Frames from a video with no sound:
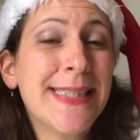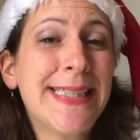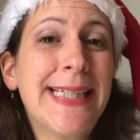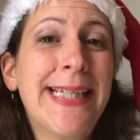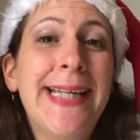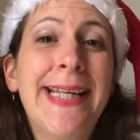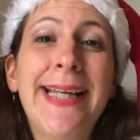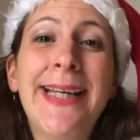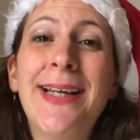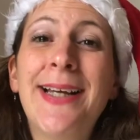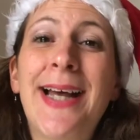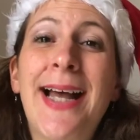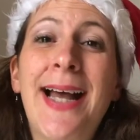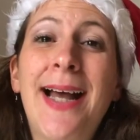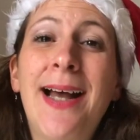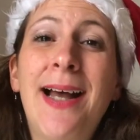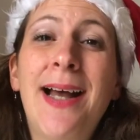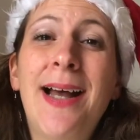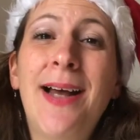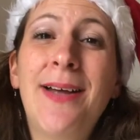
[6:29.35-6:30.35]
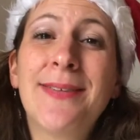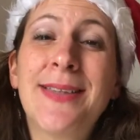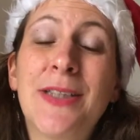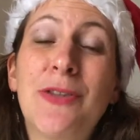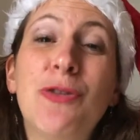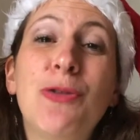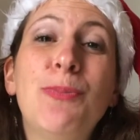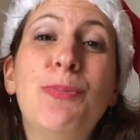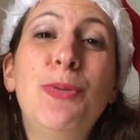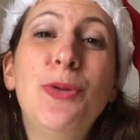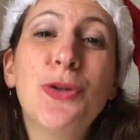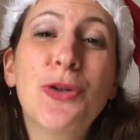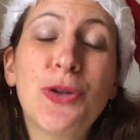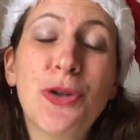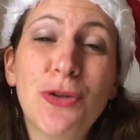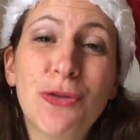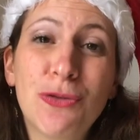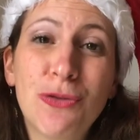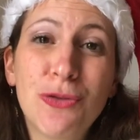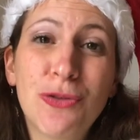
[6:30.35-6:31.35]
c'est un, une
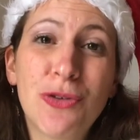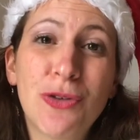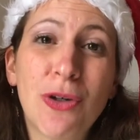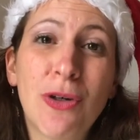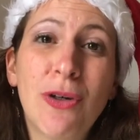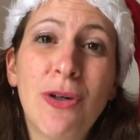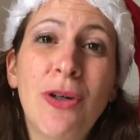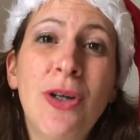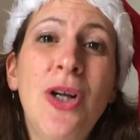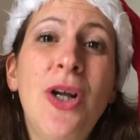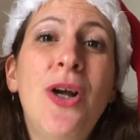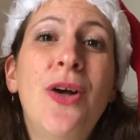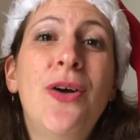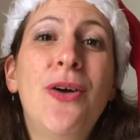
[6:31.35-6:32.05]
poutre du temps